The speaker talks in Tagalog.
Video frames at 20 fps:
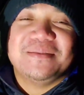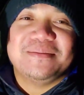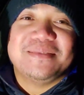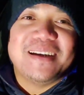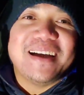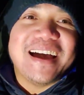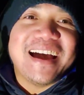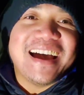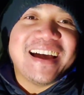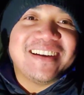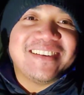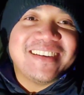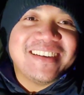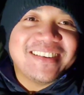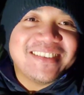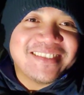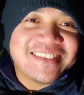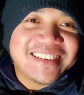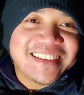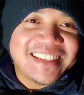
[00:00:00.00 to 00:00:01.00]
Wow,
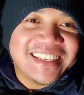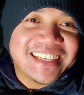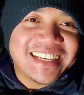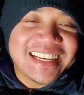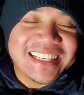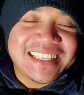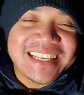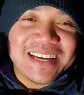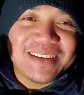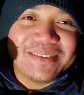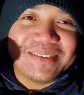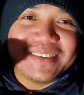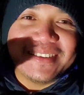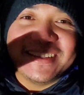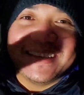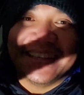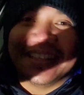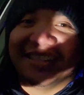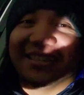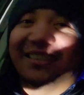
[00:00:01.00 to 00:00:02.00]
yung got yung kasama pa
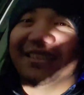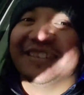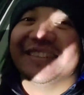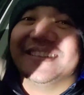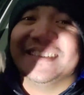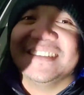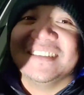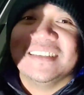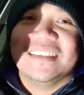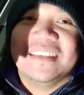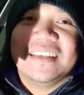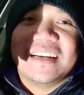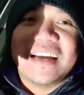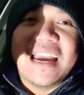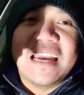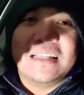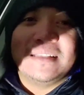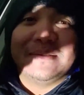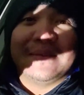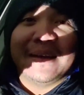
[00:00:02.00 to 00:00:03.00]
dito.
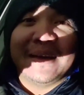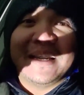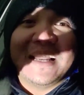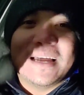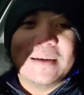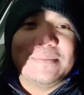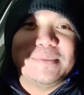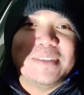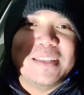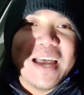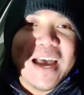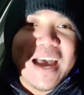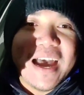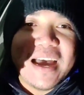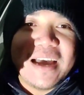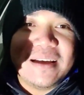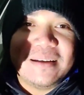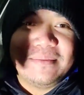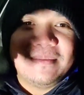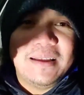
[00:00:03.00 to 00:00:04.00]
Kahit may gloves
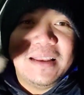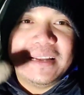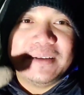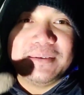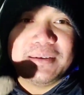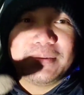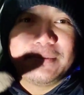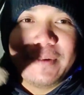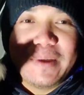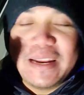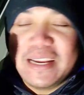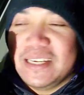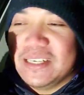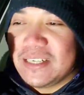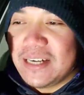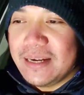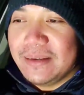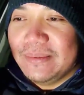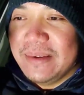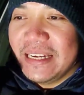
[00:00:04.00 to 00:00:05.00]
na, malamig pa rin yung
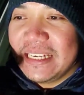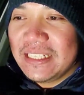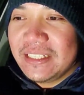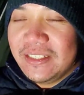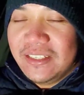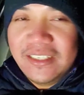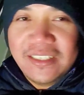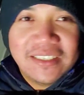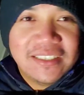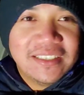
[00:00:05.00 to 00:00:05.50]
kamay ko.